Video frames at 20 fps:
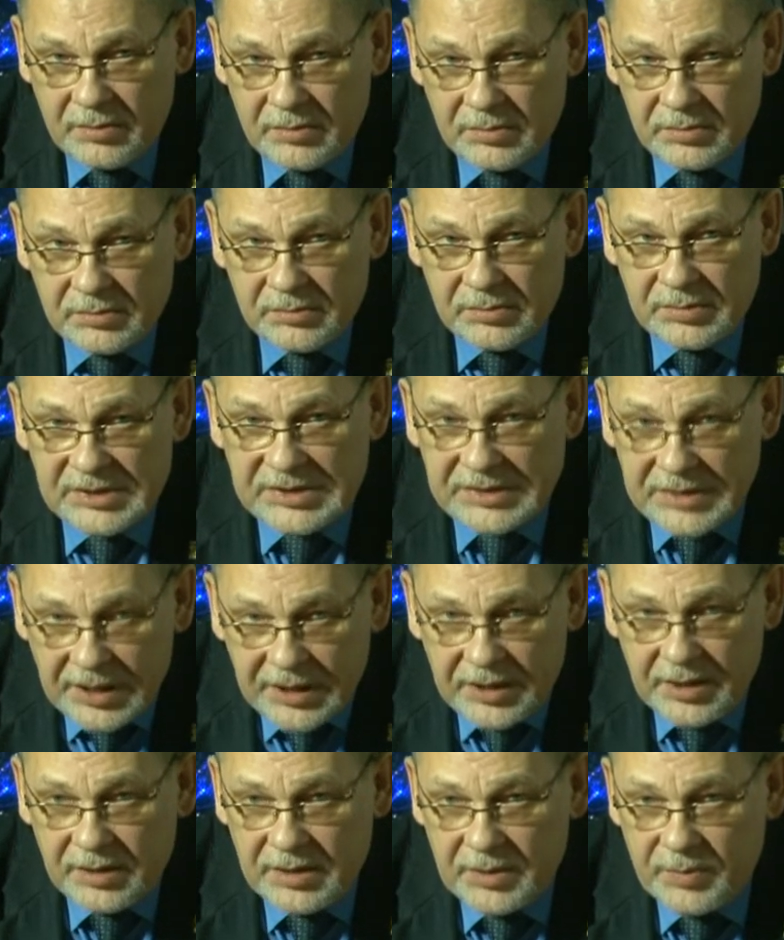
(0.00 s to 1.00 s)

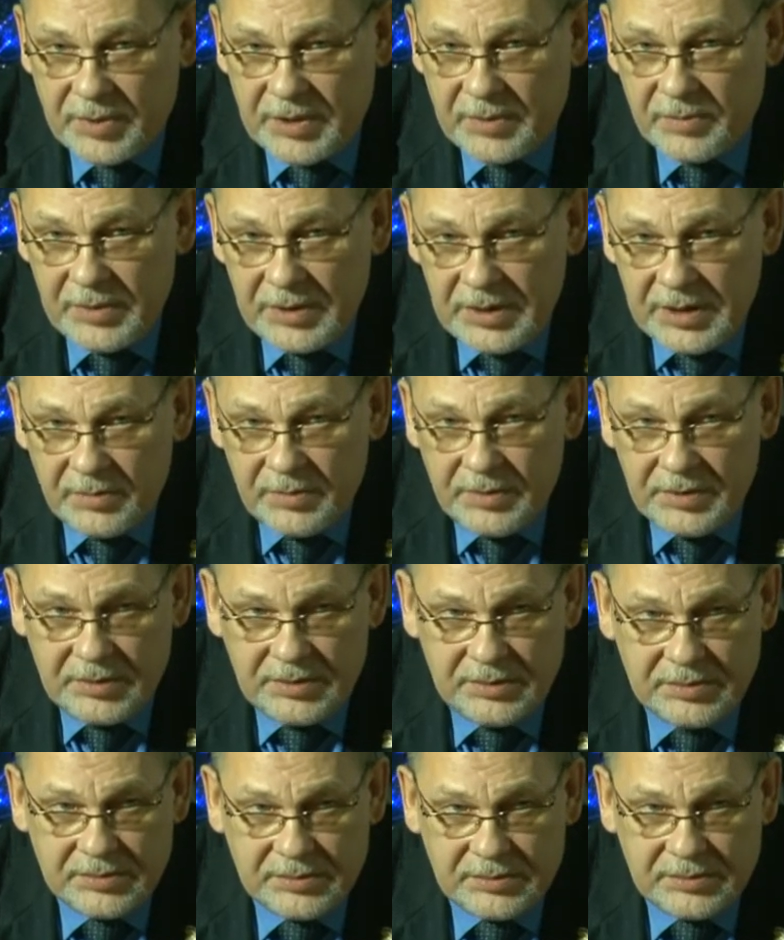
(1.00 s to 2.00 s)
Застарелые
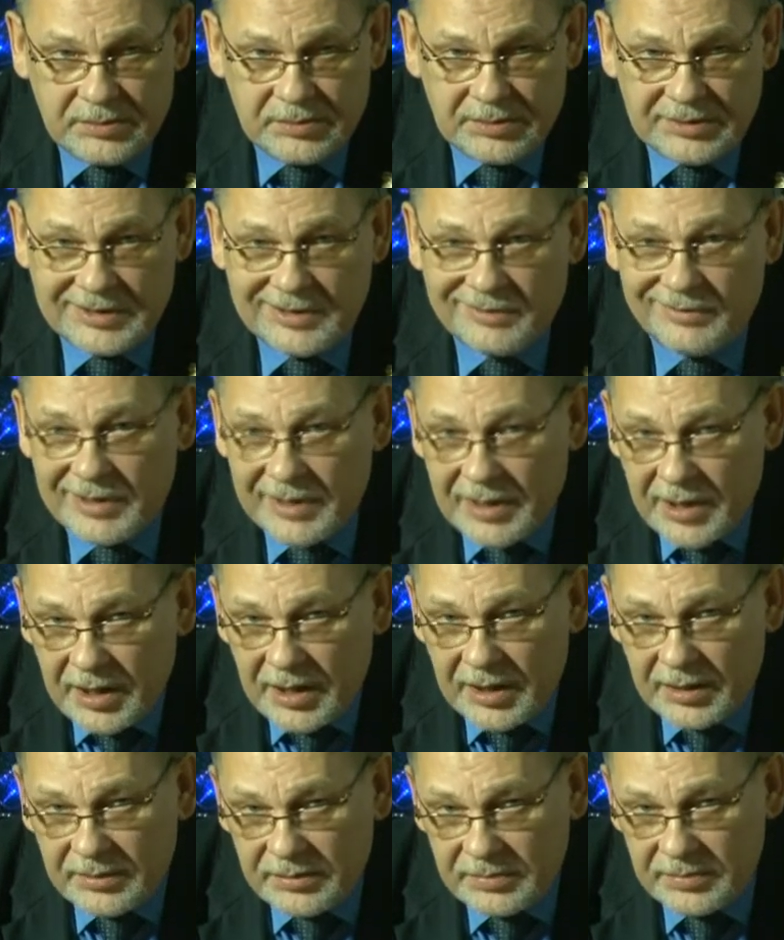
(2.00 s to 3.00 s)
проблемы,
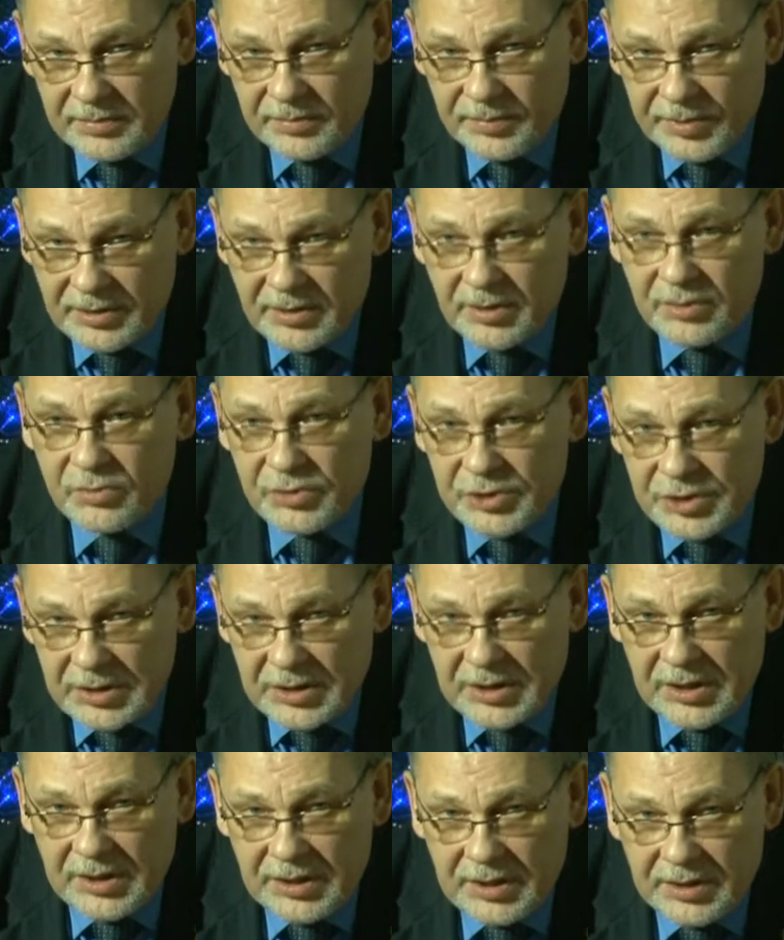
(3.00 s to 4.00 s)
договора
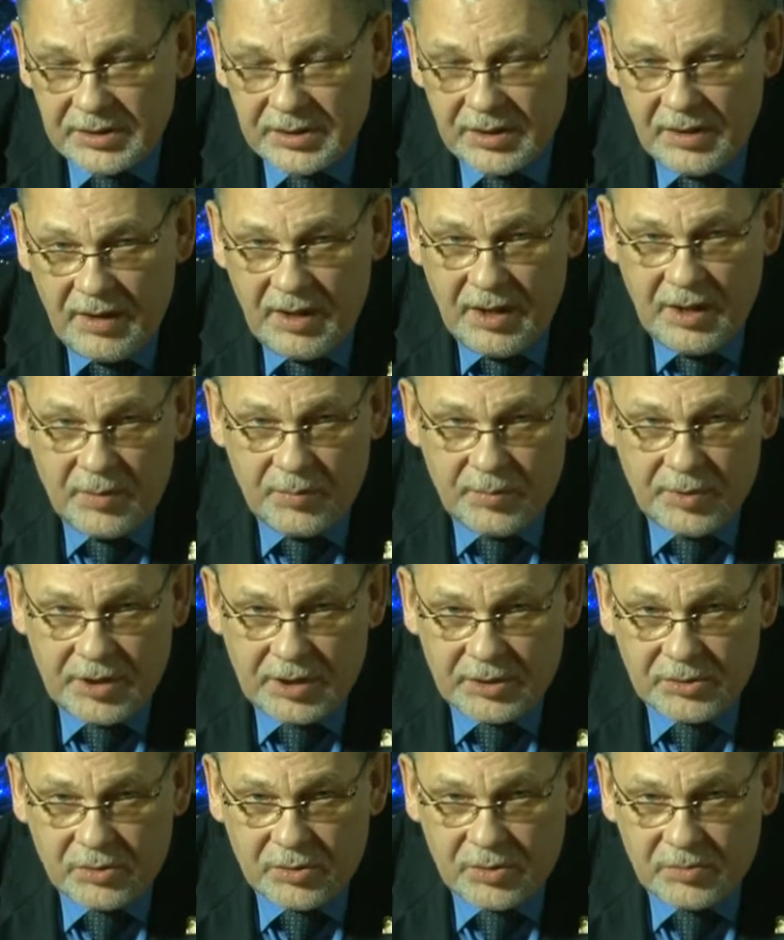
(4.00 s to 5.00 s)
предыдущих лет, по
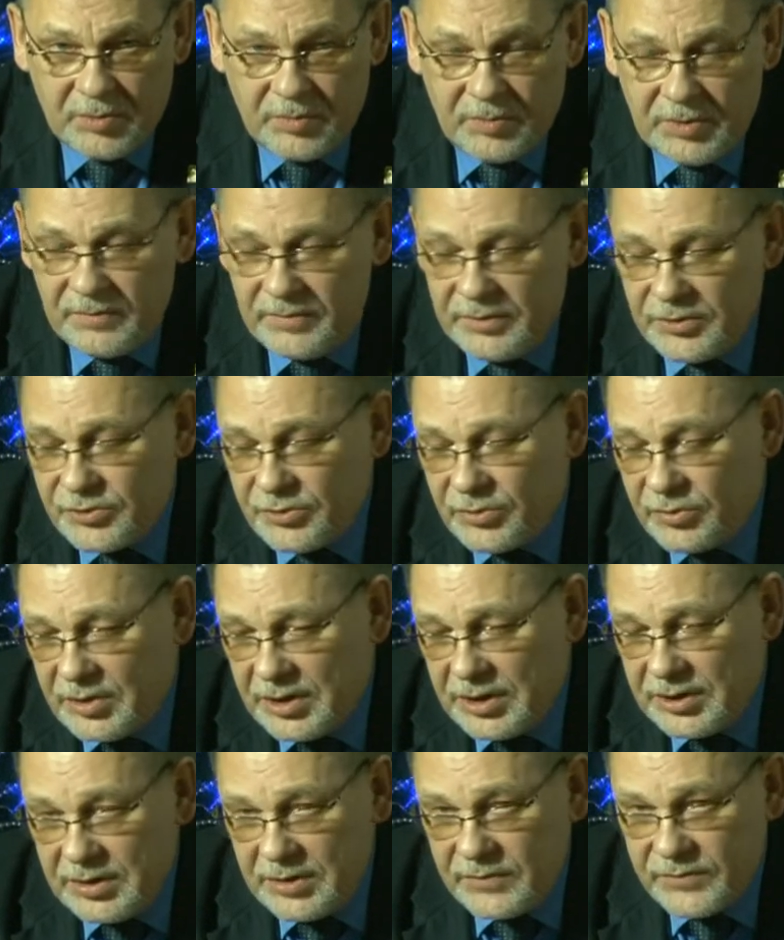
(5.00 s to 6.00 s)
которым мы были вынуждены
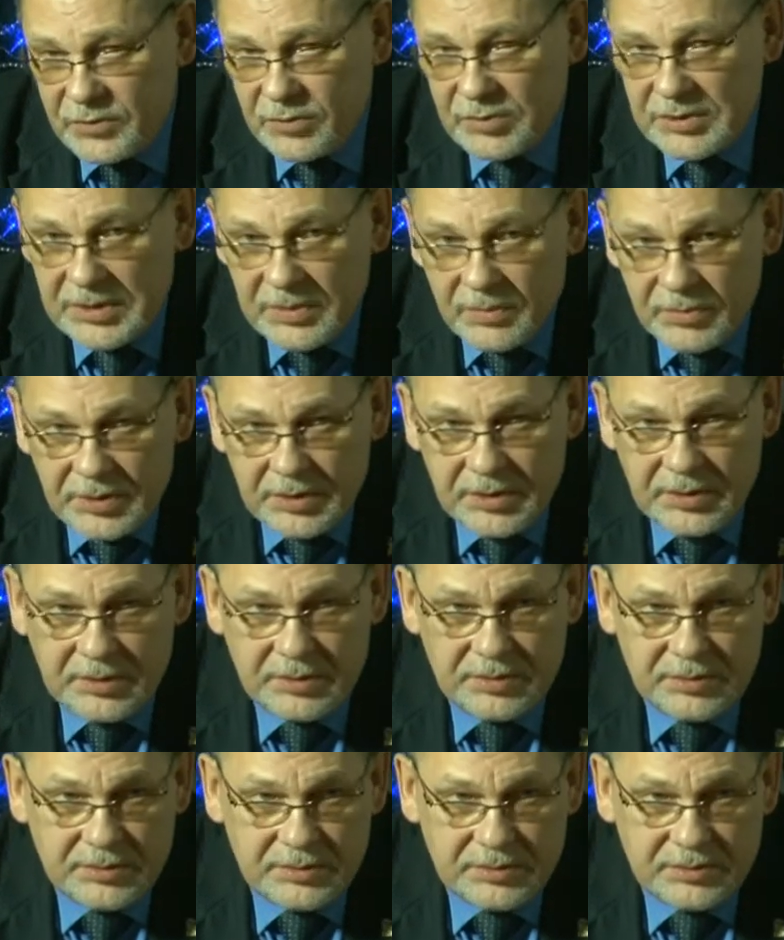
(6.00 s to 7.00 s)
ходить в судебные
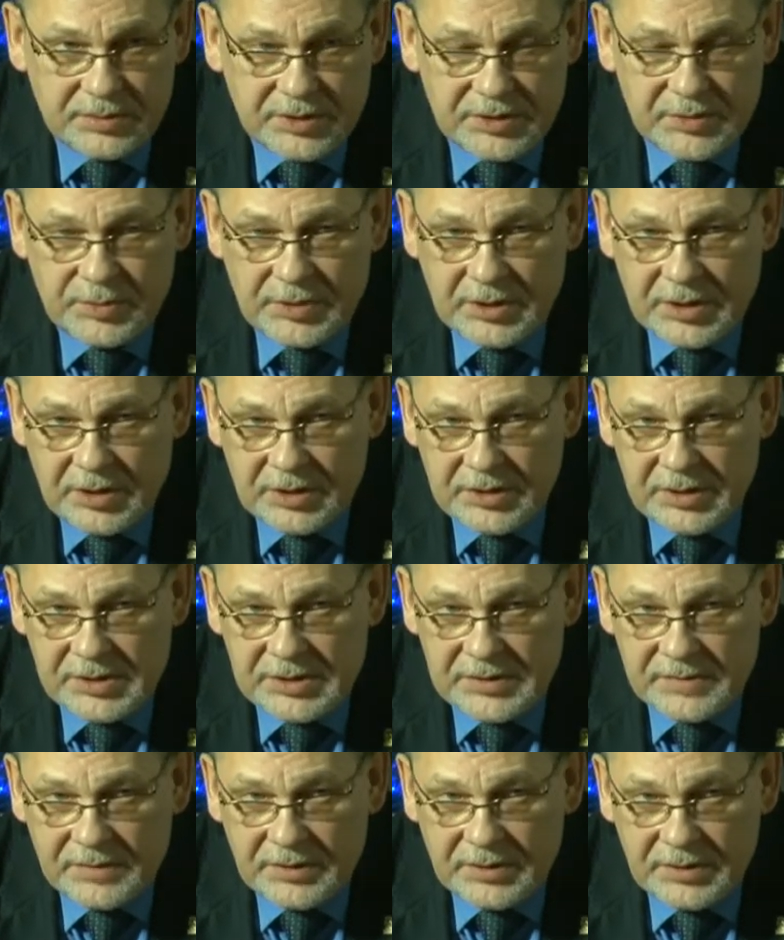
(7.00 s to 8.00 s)

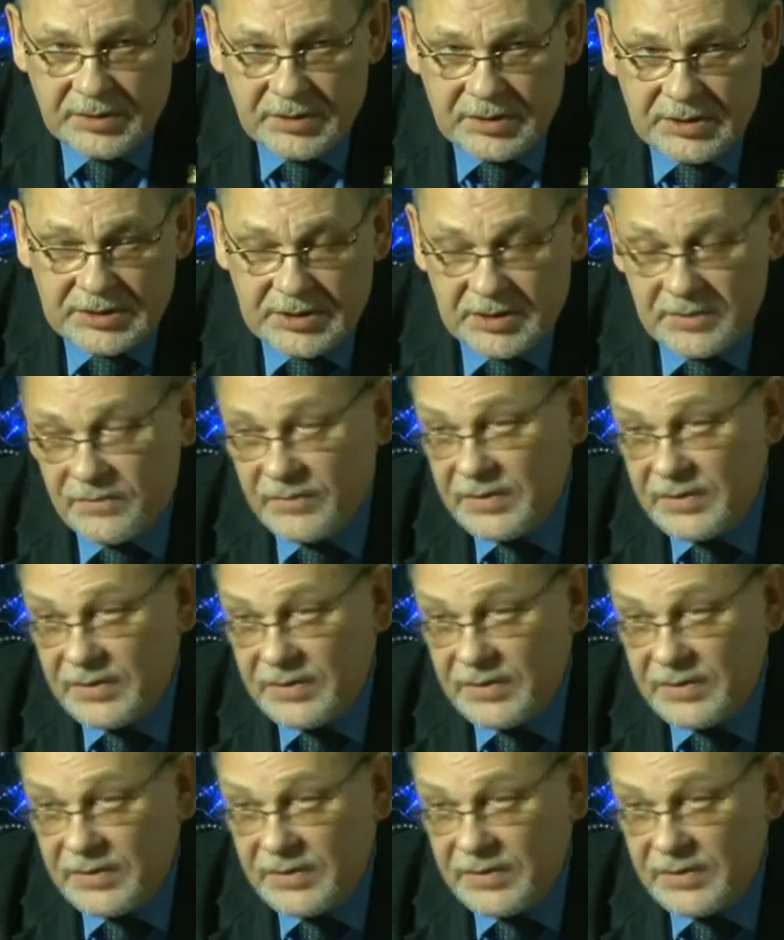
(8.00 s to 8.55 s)
разбирательства и, кстати,